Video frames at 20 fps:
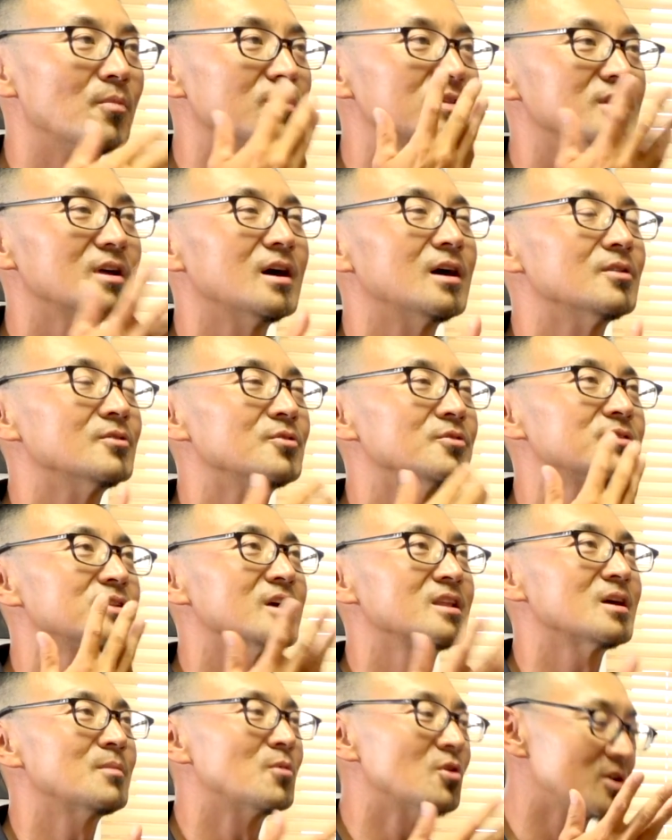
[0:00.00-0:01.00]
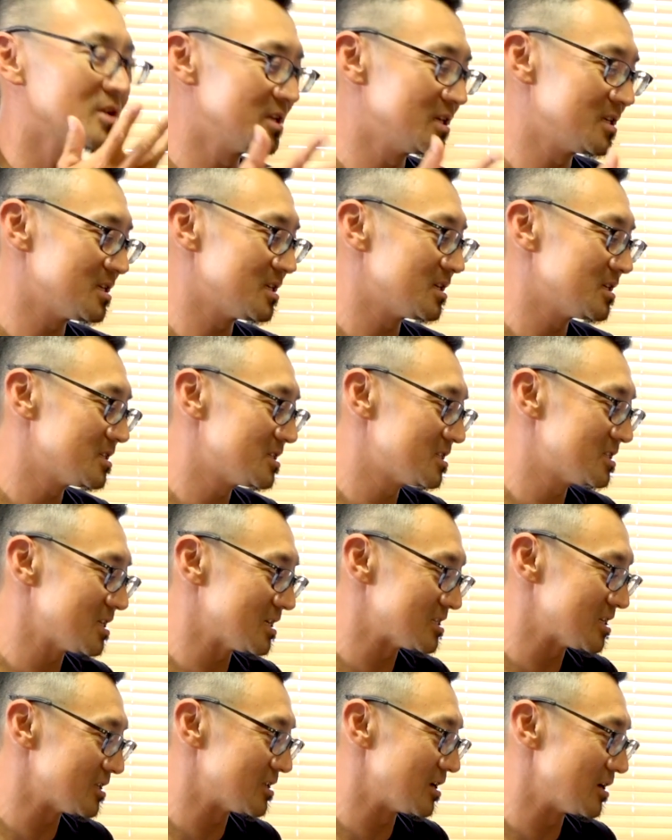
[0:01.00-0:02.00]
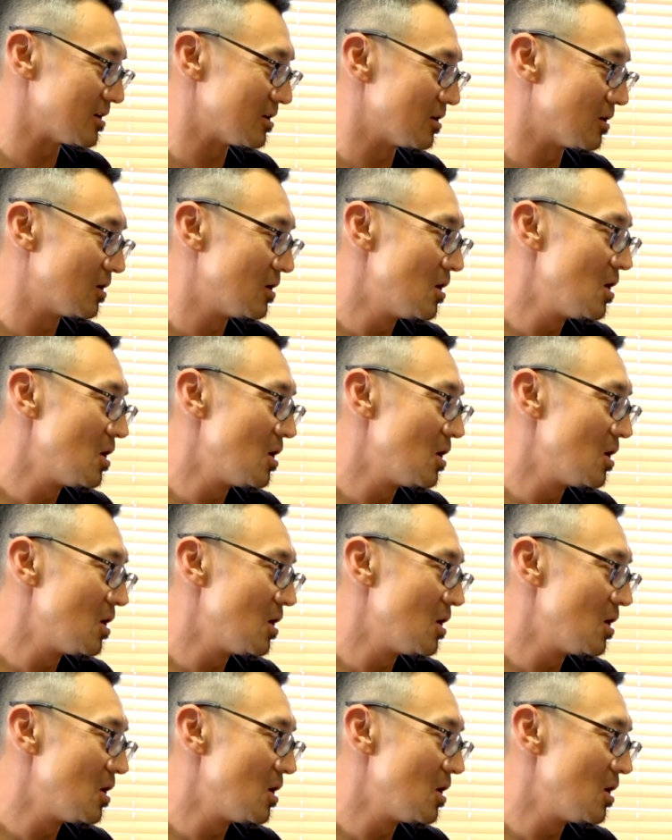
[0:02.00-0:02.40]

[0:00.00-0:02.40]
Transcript: あのダダ漏れにさせていく。